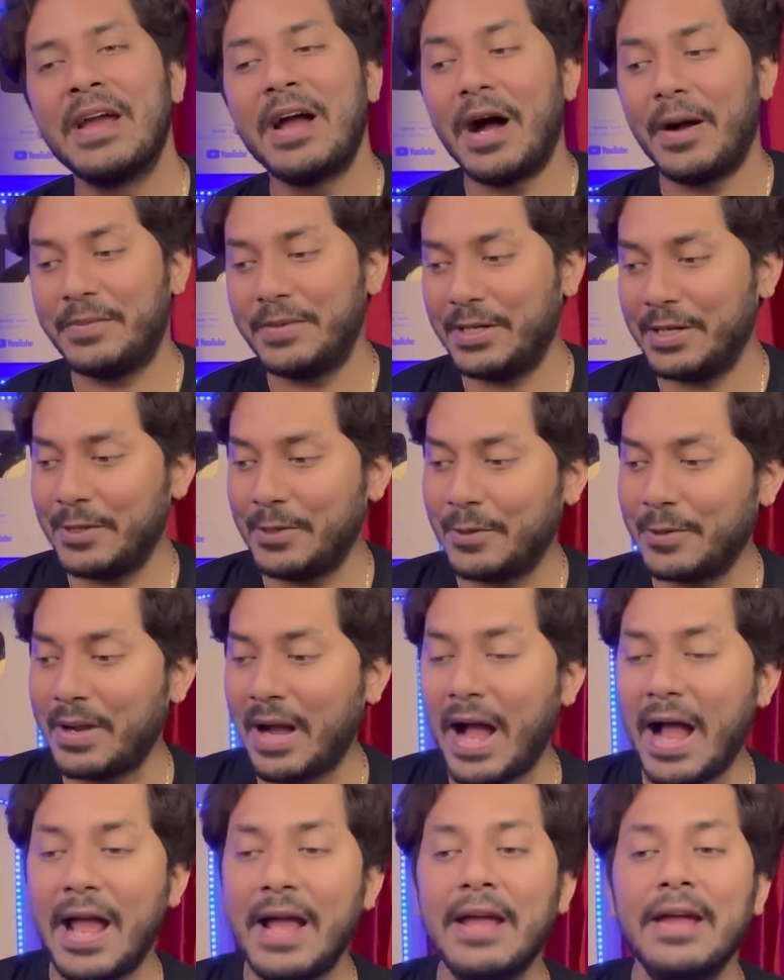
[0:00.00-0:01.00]
अब ये लोग
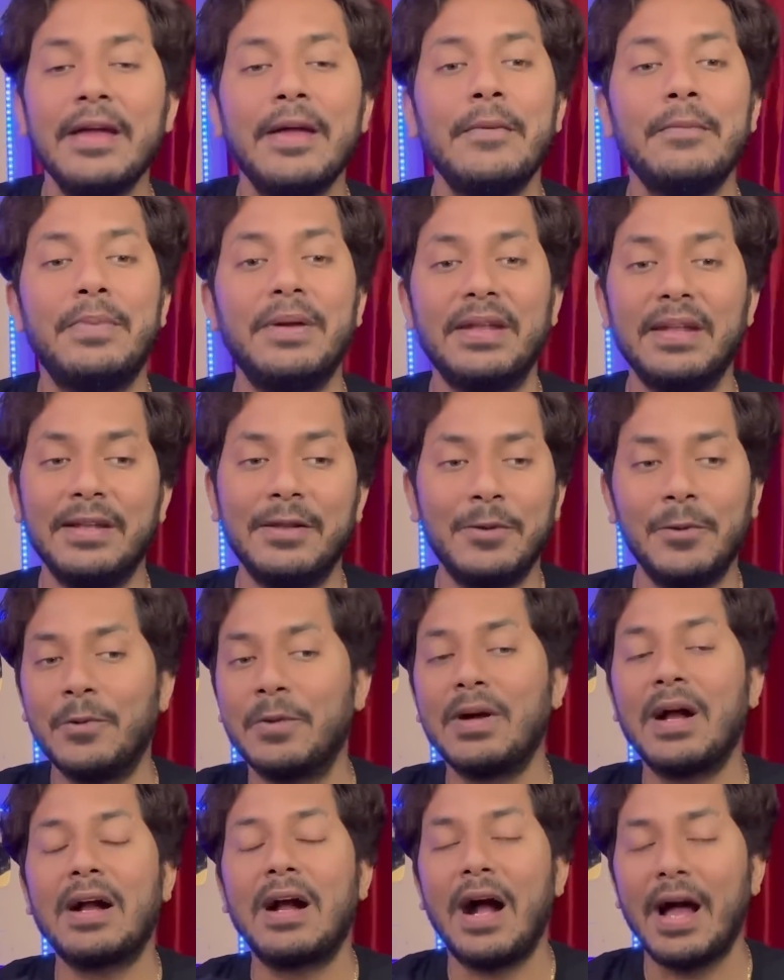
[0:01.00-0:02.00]
आए फिर इन लोगों
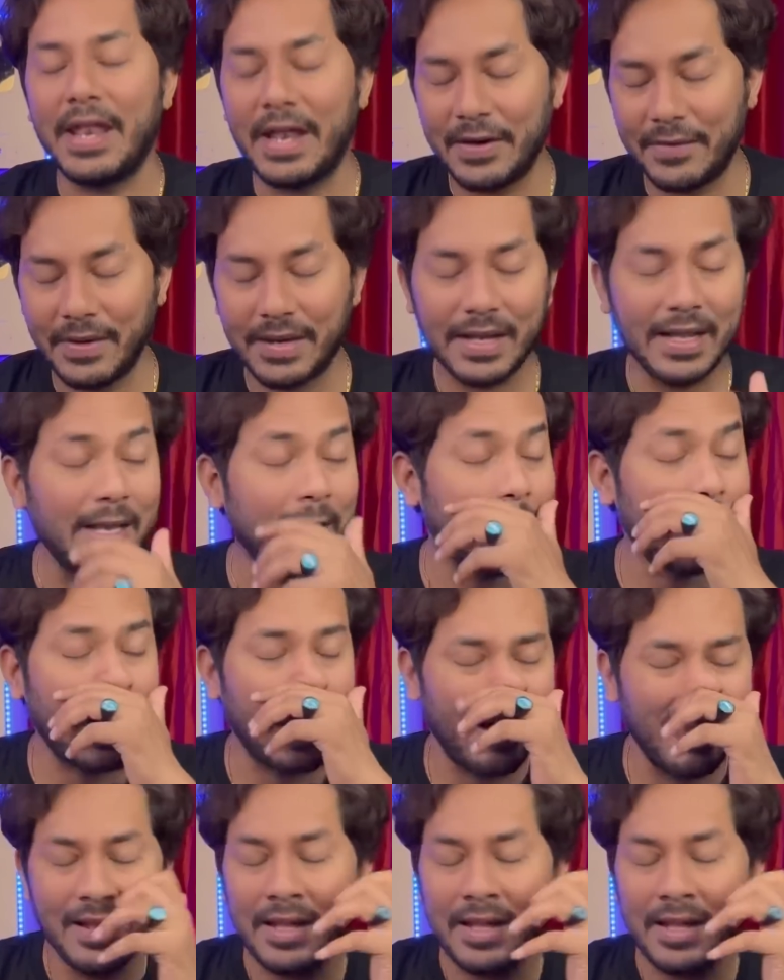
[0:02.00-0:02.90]
का खाना वाना लगा